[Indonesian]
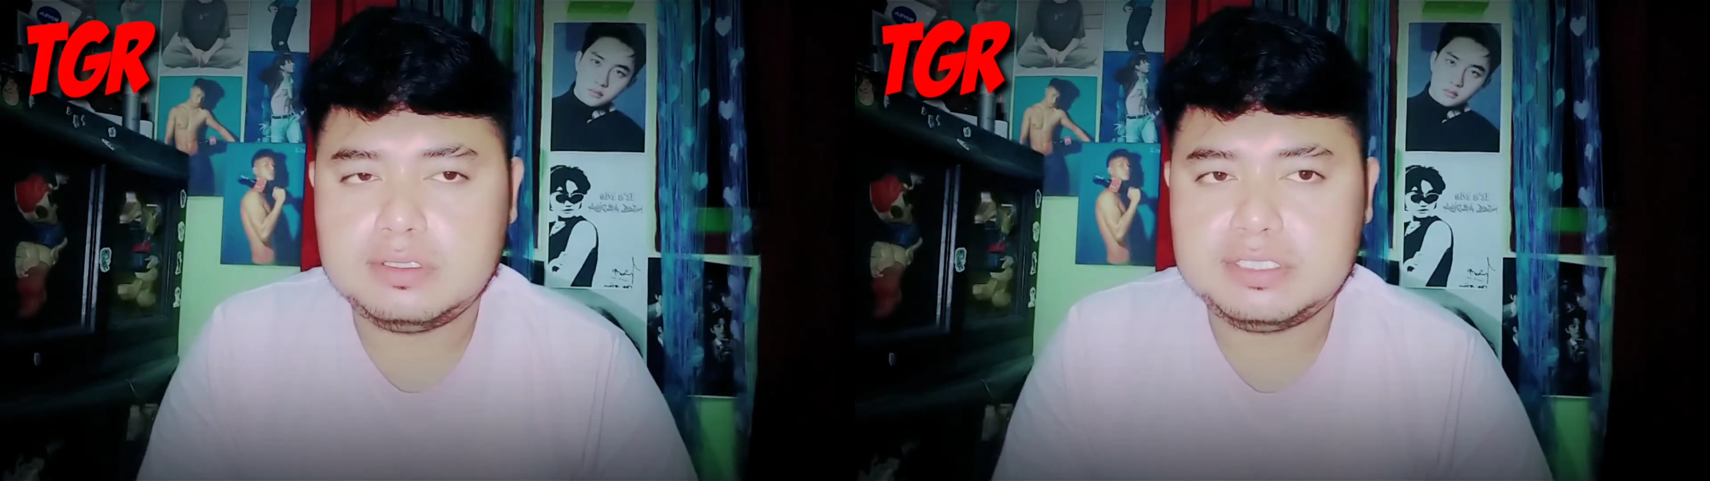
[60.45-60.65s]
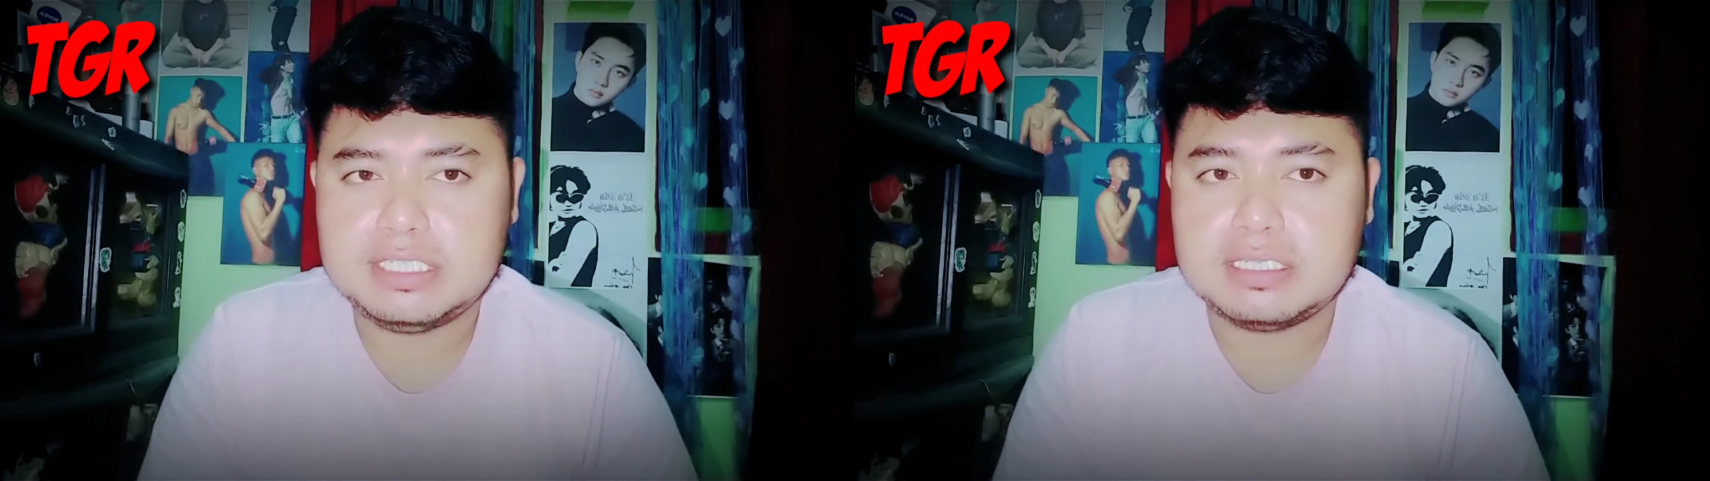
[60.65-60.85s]

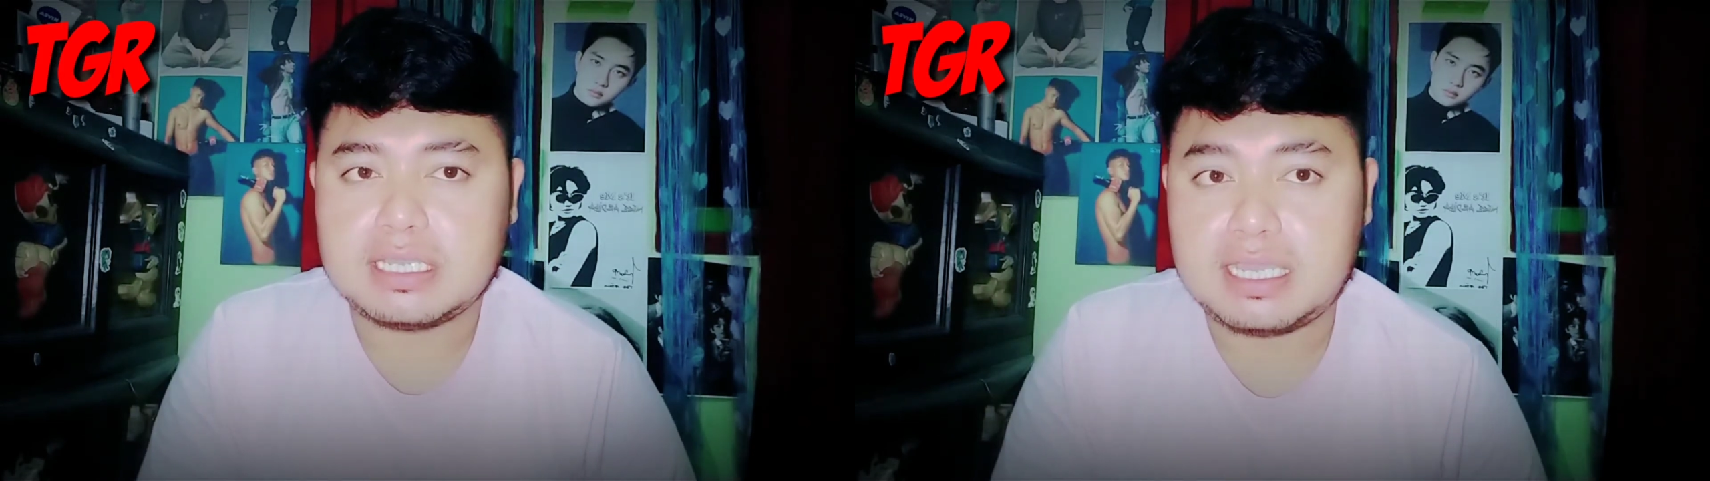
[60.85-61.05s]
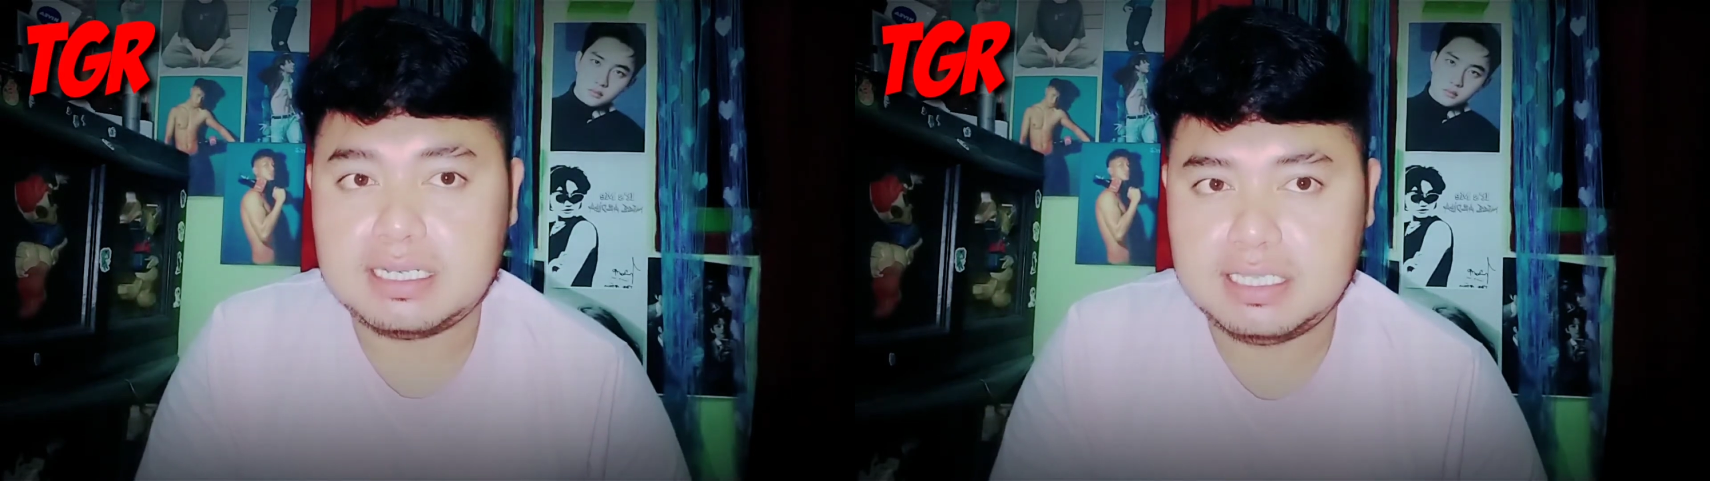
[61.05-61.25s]
Jika
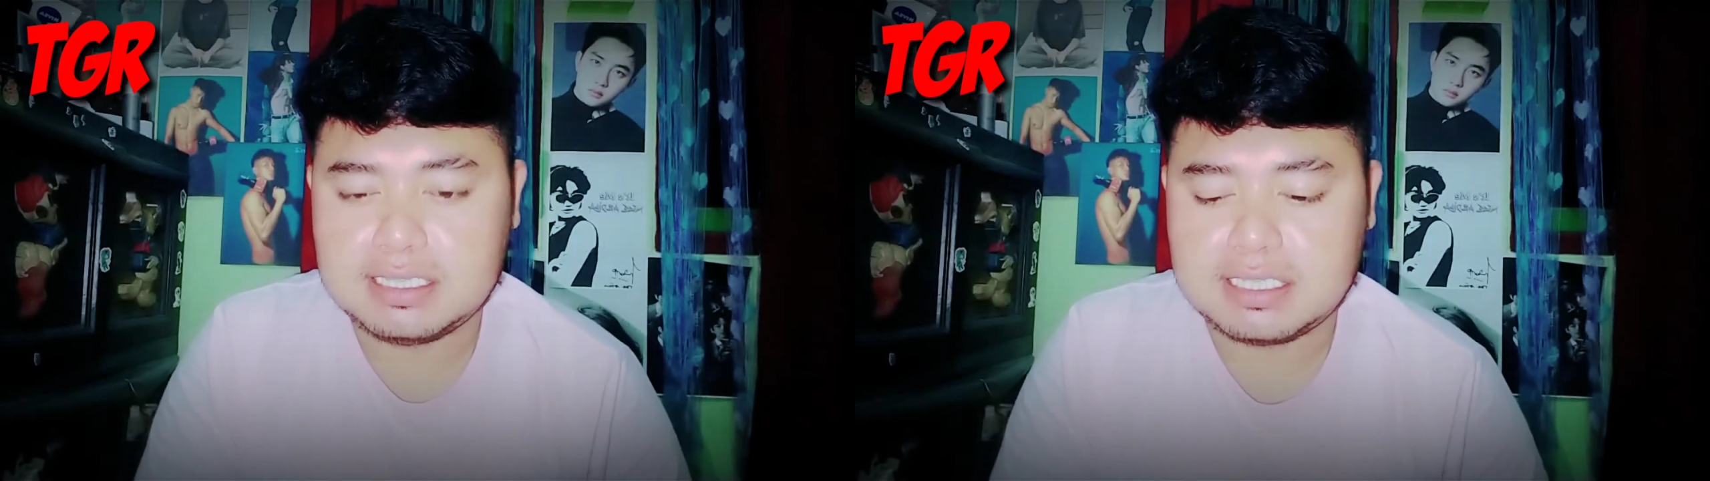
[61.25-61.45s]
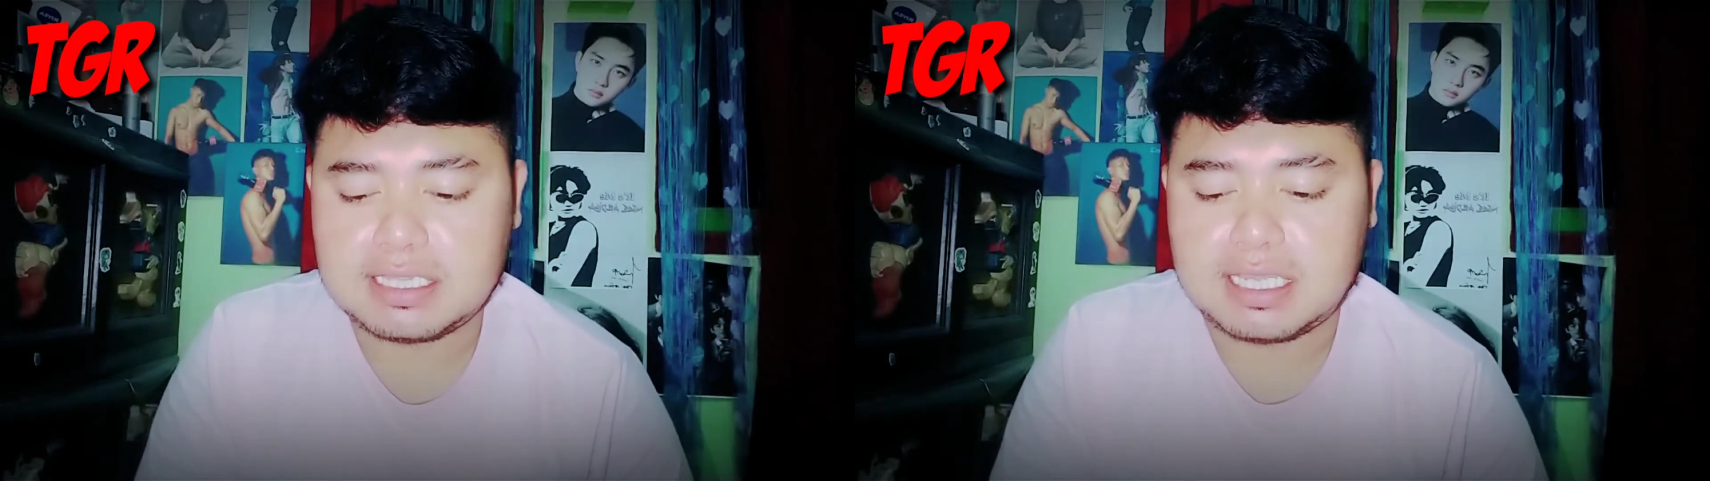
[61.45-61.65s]
kalian
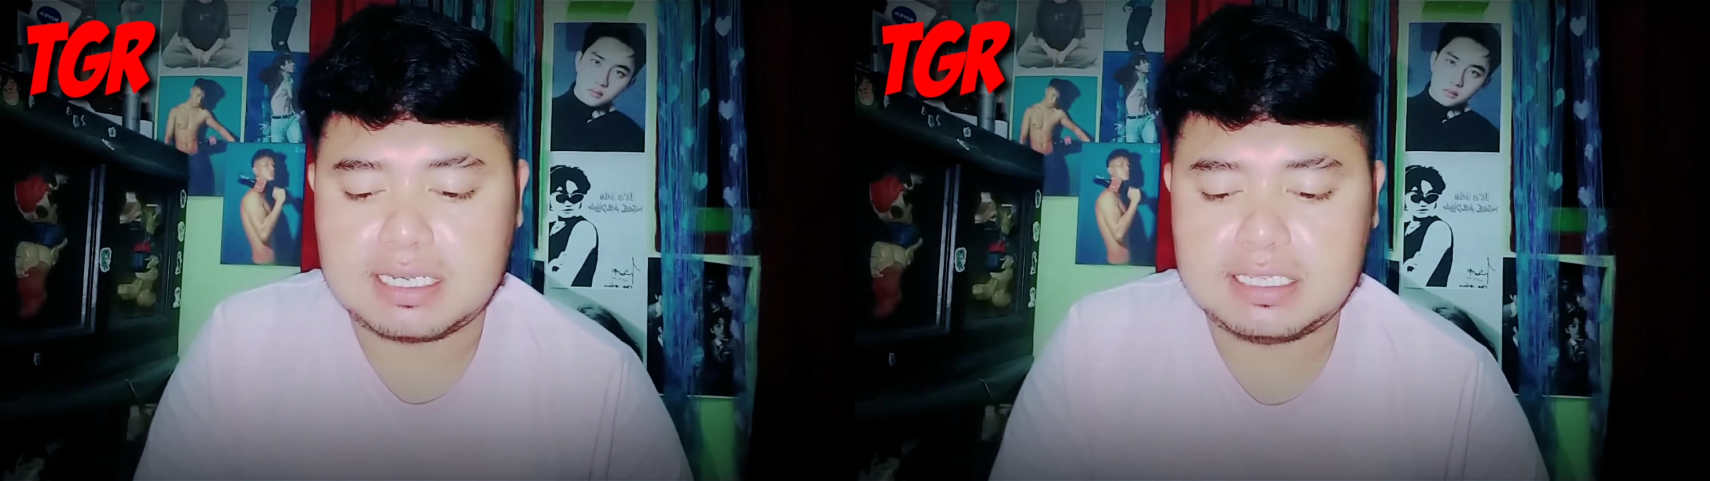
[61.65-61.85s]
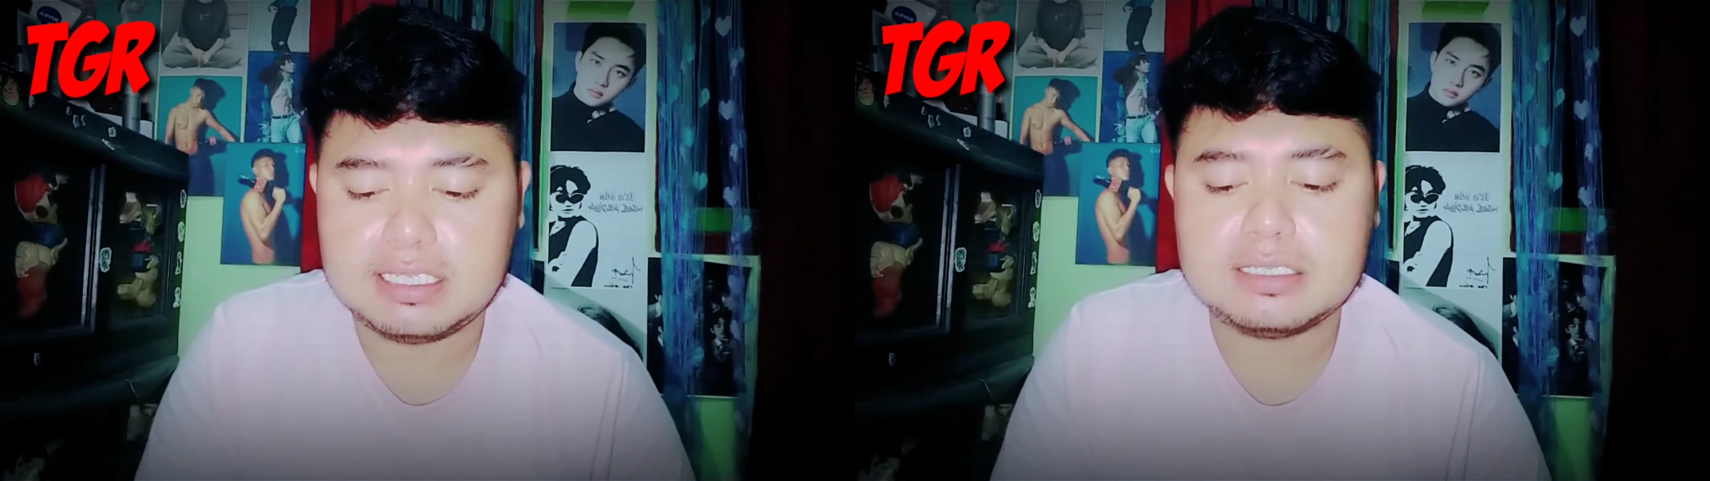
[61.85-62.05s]

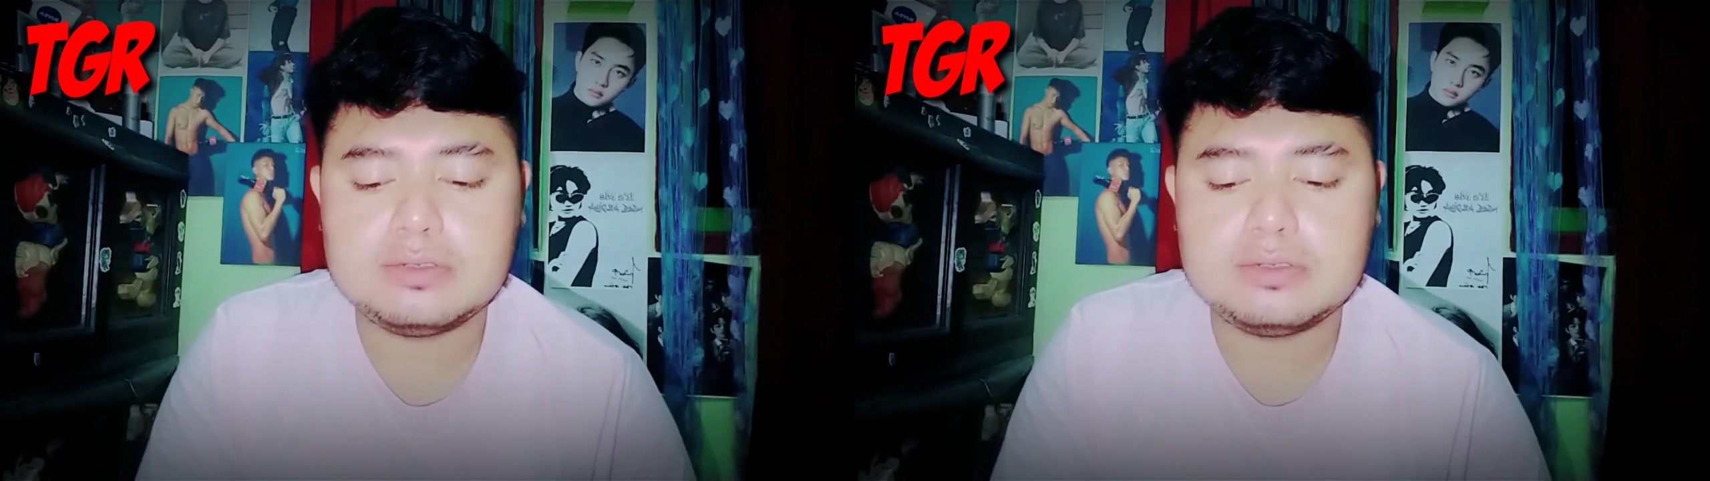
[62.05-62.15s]
tertarik